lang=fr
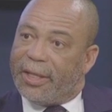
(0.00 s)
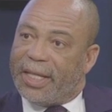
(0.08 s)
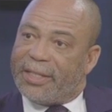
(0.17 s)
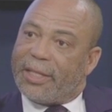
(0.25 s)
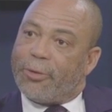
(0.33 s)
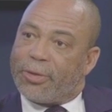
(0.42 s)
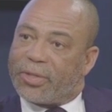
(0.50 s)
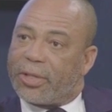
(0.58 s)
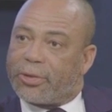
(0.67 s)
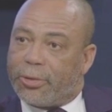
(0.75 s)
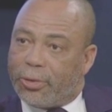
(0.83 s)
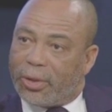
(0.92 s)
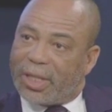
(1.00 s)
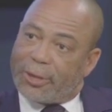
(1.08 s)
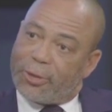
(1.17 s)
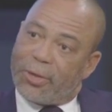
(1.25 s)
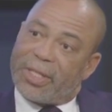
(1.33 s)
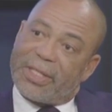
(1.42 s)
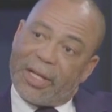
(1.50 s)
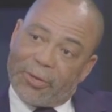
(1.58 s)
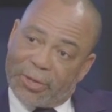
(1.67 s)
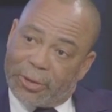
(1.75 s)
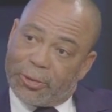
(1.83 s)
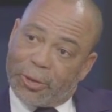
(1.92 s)
Et c'est le sens de notre action et c'est le
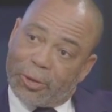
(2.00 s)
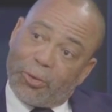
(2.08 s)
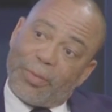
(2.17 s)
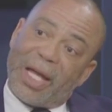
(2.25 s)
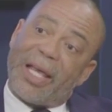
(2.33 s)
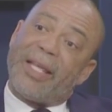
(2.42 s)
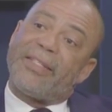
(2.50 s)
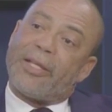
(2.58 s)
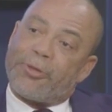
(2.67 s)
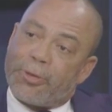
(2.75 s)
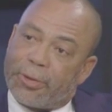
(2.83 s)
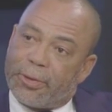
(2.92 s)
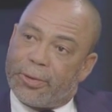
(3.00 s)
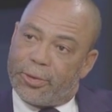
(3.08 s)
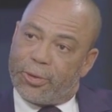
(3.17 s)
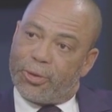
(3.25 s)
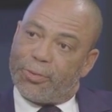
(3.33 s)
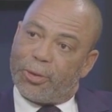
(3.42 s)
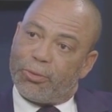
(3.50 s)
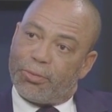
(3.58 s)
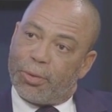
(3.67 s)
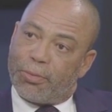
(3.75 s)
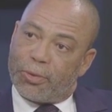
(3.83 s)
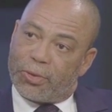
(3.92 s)
sens de notre combat. Et c'est ce que justement nous
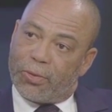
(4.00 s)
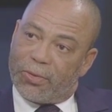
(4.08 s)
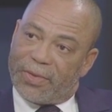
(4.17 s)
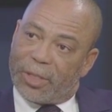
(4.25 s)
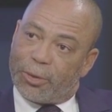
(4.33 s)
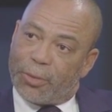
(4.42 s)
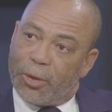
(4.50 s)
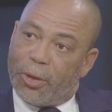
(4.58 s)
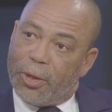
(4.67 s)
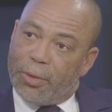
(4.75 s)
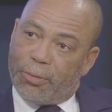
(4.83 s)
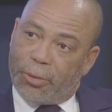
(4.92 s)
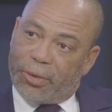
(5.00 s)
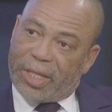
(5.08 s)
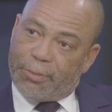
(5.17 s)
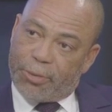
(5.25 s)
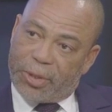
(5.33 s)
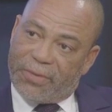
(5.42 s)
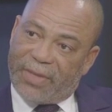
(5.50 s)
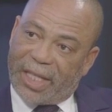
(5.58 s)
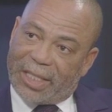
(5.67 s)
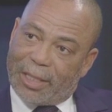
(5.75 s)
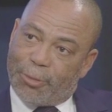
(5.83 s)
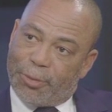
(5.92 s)
proposons au gouvernement pour que les, puissent
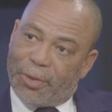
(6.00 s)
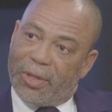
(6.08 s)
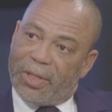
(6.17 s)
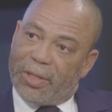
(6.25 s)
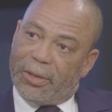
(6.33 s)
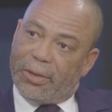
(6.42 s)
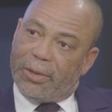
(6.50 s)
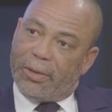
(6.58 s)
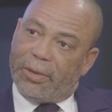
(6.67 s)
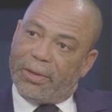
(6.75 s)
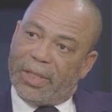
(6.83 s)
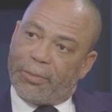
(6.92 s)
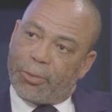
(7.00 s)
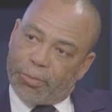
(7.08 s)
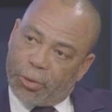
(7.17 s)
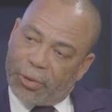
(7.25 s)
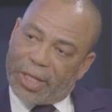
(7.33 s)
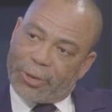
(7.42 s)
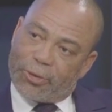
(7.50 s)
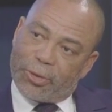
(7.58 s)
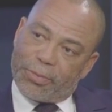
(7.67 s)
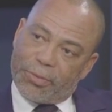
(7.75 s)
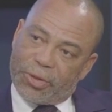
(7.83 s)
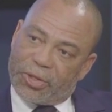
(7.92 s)
véritablement, euh, pour que les
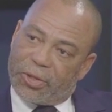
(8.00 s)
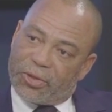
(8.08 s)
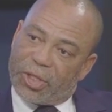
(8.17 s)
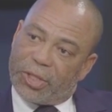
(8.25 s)
choses puissent changer.